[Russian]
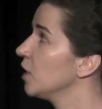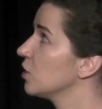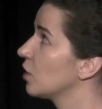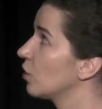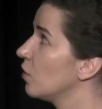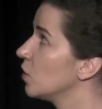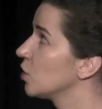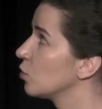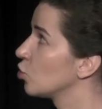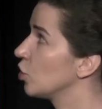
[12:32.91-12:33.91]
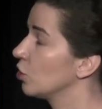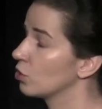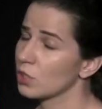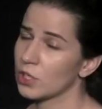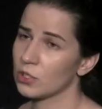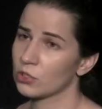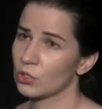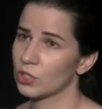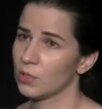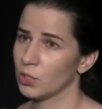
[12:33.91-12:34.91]
они становятся уже не только
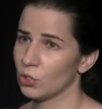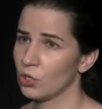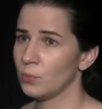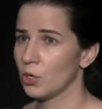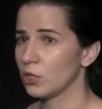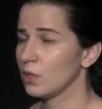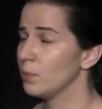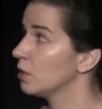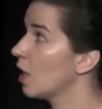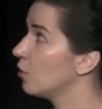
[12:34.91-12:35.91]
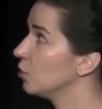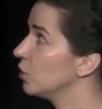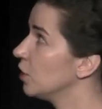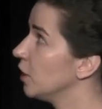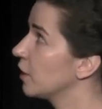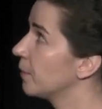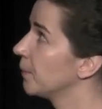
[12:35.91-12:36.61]
электронными, но и мионными тау-нейтрино.